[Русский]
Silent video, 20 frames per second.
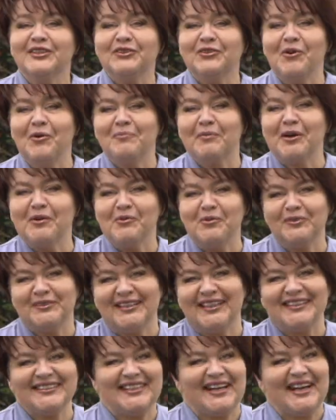Доброе
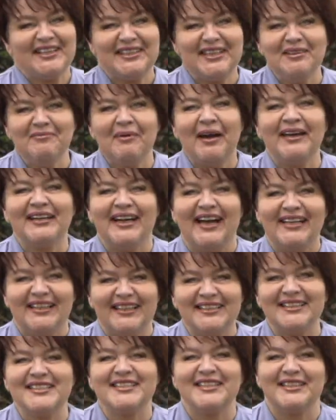утро, дорогие мои
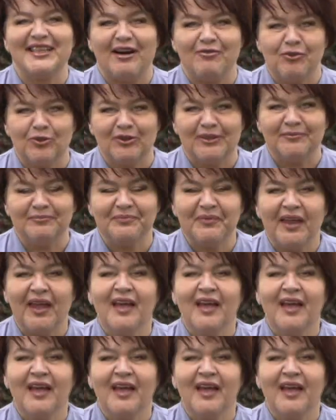коллеги-садоводы!